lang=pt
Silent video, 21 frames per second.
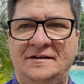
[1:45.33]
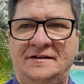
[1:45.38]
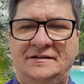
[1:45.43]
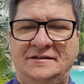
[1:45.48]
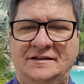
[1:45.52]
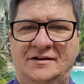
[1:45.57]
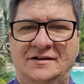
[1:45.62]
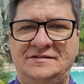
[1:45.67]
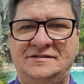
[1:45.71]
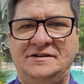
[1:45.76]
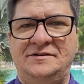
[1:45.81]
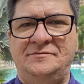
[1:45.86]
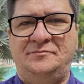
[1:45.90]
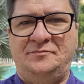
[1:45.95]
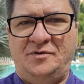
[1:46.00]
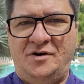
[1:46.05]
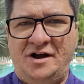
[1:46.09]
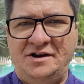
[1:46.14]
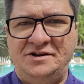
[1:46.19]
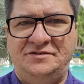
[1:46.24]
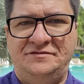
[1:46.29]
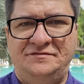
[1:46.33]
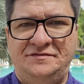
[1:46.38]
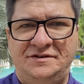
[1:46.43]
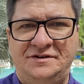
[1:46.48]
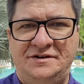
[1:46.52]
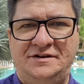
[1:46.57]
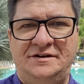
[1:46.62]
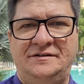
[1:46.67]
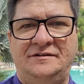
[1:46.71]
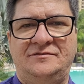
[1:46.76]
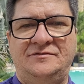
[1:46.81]
Então assim, pode
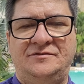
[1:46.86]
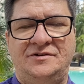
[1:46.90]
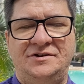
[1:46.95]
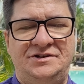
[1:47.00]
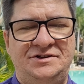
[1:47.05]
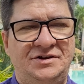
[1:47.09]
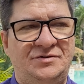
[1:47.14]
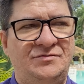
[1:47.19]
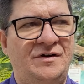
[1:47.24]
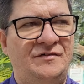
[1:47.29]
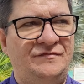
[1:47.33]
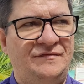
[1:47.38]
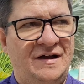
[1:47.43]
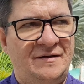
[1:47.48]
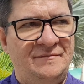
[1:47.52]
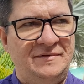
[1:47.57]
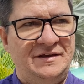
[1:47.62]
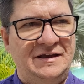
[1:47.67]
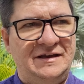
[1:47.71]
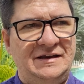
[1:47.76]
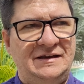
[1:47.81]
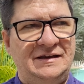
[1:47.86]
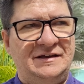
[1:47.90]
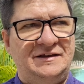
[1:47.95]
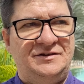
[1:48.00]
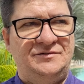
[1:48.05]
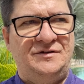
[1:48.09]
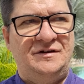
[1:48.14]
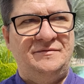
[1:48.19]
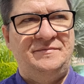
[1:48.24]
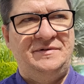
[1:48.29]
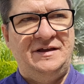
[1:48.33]
vir curtir com a família,
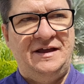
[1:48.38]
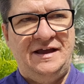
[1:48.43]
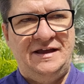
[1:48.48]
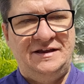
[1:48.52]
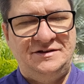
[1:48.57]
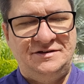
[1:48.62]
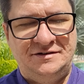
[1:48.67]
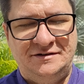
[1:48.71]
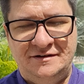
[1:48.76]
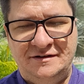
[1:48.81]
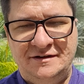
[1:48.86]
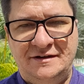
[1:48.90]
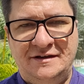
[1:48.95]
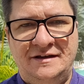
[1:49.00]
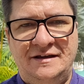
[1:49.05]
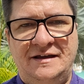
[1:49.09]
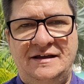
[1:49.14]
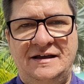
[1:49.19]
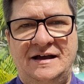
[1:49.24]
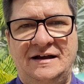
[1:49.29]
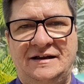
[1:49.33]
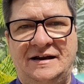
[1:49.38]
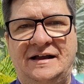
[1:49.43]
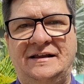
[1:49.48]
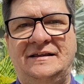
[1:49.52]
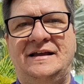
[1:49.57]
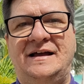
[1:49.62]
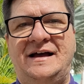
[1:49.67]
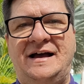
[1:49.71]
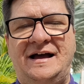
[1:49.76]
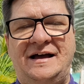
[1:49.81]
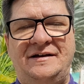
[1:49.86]
que o ambiente é
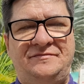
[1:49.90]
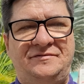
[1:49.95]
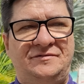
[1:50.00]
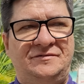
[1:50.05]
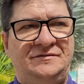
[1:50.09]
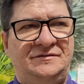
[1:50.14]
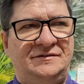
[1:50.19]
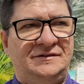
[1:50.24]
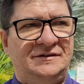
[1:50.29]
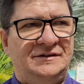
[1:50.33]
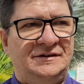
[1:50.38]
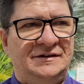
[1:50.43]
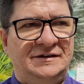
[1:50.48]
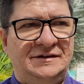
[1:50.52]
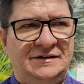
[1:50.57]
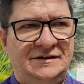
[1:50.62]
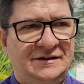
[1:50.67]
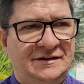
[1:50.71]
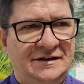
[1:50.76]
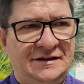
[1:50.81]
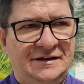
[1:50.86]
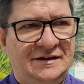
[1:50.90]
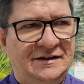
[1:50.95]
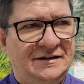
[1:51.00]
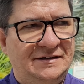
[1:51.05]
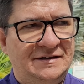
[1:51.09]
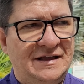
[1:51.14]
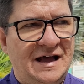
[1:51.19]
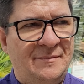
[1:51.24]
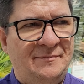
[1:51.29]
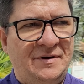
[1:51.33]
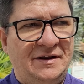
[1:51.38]
agradável e
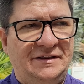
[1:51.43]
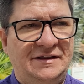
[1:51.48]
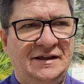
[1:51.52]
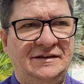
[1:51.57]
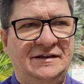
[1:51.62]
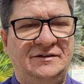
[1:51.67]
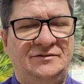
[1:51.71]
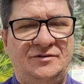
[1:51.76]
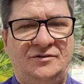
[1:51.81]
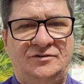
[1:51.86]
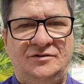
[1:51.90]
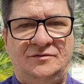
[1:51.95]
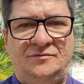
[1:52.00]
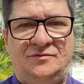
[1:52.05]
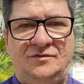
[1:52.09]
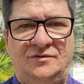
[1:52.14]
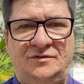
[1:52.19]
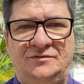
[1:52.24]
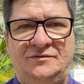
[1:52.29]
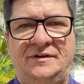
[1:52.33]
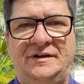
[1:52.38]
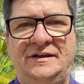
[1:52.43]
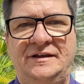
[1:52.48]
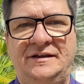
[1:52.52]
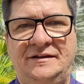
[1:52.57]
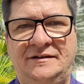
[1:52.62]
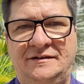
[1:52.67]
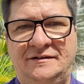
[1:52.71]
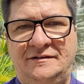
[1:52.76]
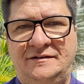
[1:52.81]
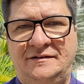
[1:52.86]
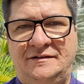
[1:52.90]
dá para atender todo mundo aí
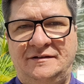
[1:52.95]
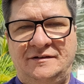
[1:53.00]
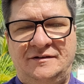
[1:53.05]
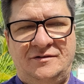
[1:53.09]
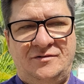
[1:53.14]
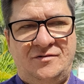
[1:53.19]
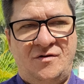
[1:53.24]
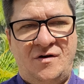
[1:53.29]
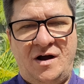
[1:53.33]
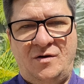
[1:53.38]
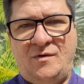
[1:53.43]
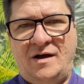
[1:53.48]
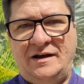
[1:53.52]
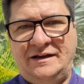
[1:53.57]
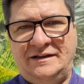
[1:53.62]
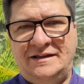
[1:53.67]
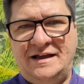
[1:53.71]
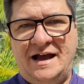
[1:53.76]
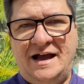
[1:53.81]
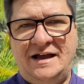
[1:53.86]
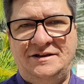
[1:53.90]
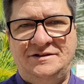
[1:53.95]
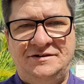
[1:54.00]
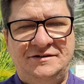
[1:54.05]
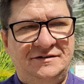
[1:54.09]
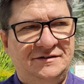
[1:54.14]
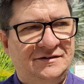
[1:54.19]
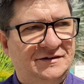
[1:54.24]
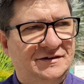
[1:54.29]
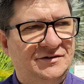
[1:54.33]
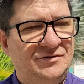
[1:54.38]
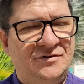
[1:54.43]
com a qualidade
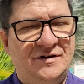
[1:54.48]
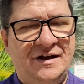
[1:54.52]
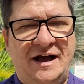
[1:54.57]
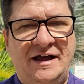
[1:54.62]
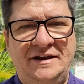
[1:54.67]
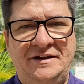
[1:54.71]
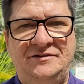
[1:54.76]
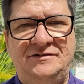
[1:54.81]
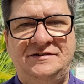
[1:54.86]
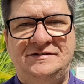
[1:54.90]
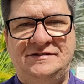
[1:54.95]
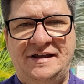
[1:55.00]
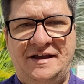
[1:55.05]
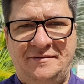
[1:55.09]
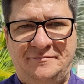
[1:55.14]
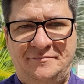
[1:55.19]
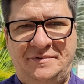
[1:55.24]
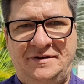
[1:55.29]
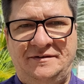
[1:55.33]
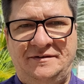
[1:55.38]
e o carinho de sempre.